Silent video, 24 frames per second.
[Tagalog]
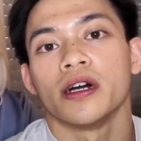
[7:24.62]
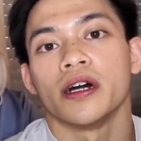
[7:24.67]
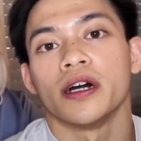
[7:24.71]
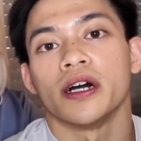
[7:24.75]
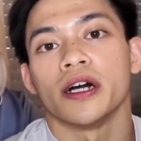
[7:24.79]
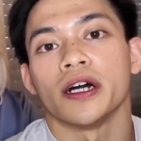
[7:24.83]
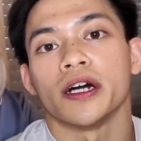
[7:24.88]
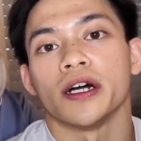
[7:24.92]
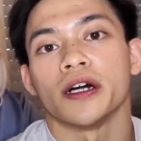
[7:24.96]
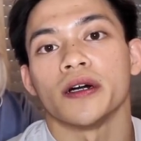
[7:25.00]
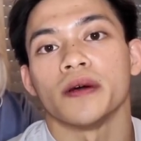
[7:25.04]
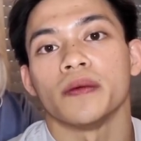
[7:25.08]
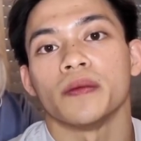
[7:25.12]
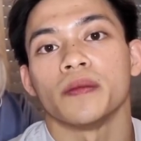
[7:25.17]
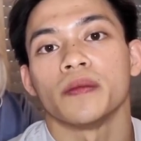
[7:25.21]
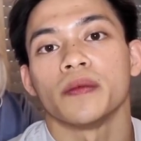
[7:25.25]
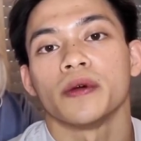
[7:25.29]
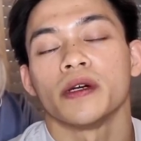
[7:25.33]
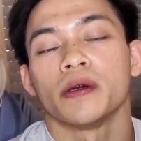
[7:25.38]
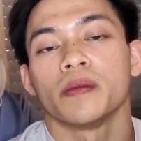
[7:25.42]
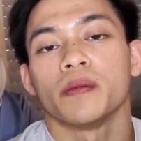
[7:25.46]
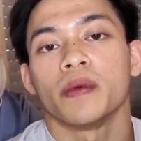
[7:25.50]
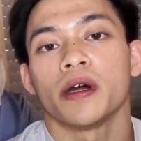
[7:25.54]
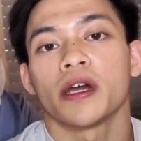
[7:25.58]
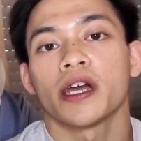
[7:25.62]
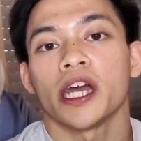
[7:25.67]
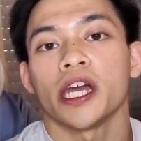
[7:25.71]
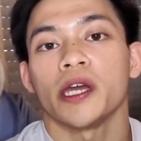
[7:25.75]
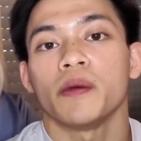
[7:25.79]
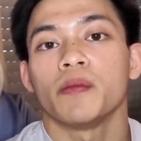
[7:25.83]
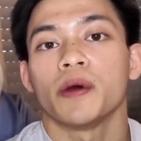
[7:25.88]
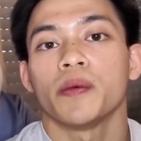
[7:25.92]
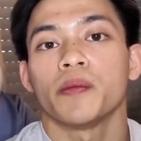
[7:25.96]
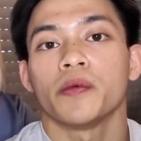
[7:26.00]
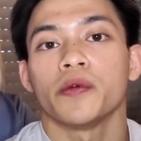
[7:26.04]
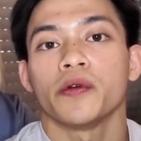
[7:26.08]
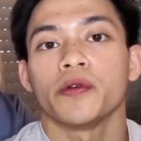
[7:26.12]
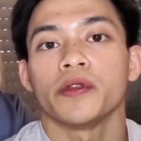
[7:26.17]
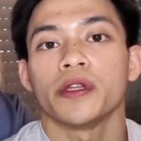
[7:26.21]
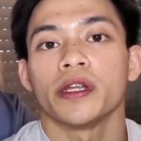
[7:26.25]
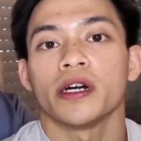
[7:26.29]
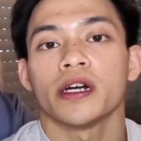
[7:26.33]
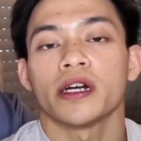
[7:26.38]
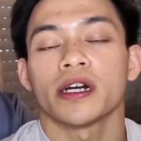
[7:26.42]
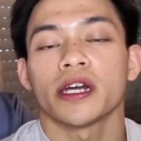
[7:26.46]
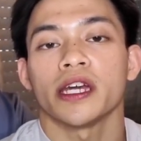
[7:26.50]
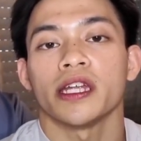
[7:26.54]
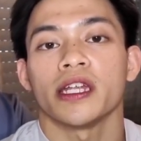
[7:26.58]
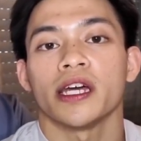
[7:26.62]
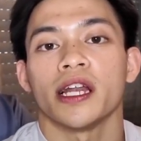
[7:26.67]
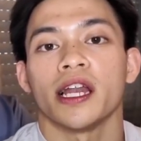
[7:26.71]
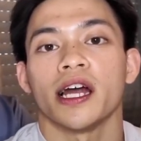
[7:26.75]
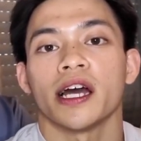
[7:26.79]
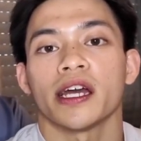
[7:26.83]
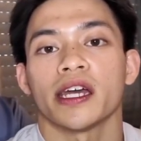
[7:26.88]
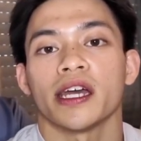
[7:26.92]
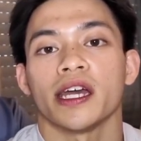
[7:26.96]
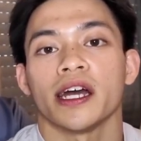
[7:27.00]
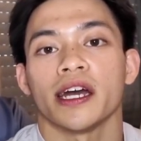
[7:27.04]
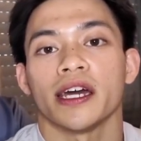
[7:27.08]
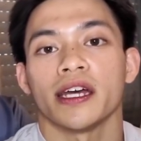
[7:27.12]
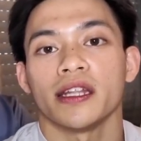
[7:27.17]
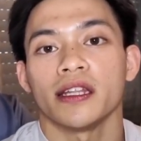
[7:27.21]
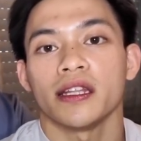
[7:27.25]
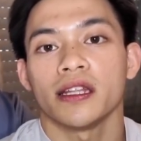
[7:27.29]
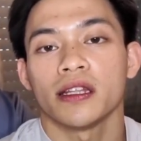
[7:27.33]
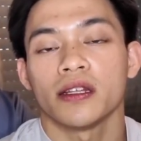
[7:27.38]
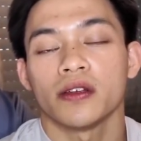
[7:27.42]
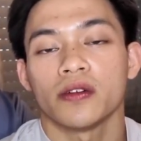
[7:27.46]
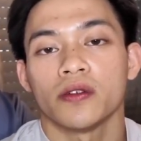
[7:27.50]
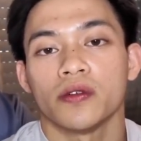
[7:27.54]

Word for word: Um, magkaiba po ng kinalakihan.